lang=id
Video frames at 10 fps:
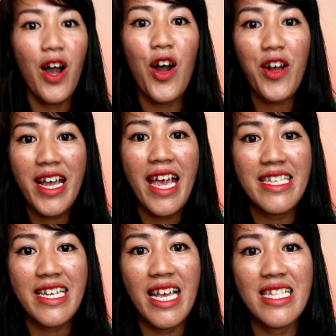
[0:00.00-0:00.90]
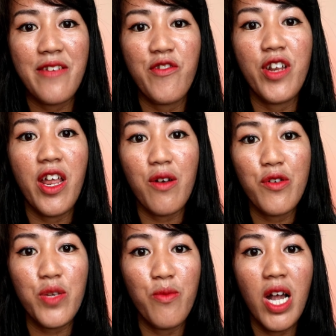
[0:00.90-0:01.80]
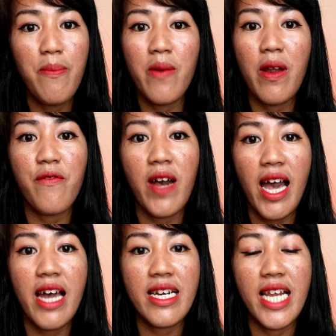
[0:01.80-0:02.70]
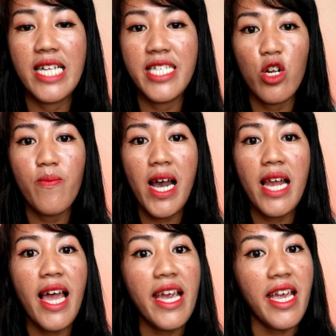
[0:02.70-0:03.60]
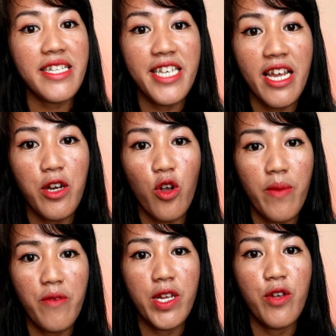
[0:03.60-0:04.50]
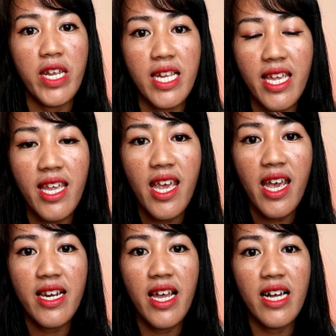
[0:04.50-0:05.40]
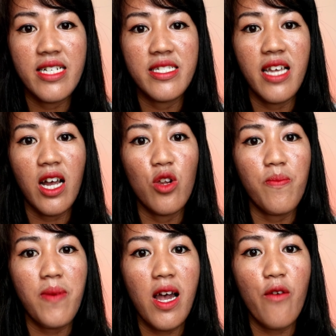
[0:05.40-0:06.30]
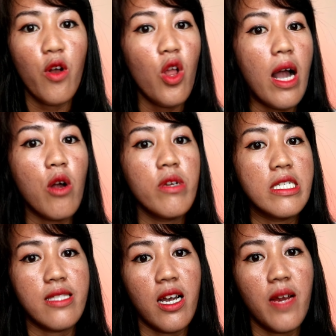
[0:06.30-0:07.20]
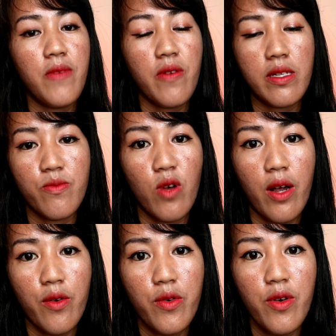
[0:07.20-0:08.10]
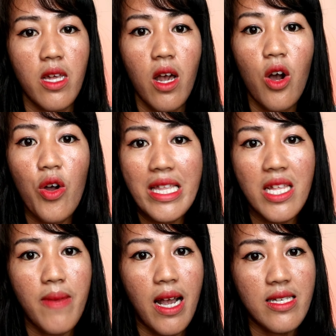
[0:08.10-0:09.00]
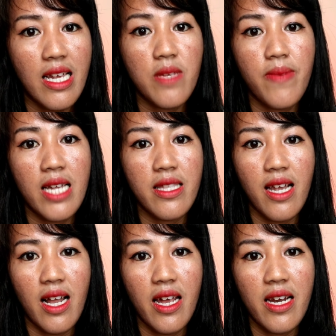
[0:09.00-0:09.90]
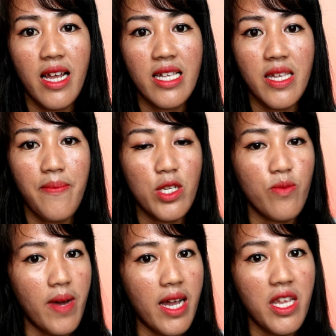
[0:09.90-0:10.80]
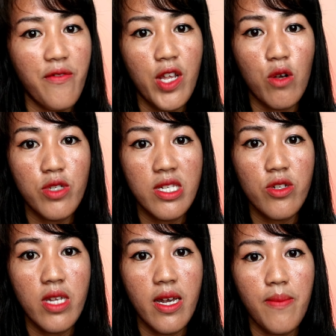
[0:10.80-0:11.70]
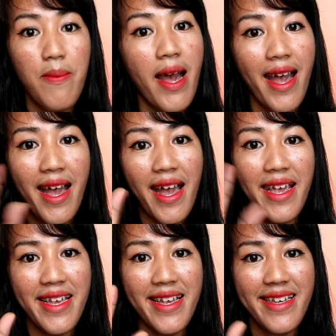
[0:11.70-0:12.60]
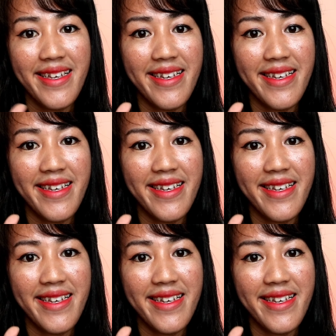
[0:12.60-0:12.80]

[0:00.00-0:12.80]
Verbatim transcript: Oke okay guys, sekian review dari aku. Semoga bermanfaat dan jangan lupa like, share, and comment video ini dan jangan lupa follow akun Instagram dan Facebook aku. Oke, okay, terima kasih atas perhatian kalian dan sampai jumpa di video selanjutnya. Bye bye.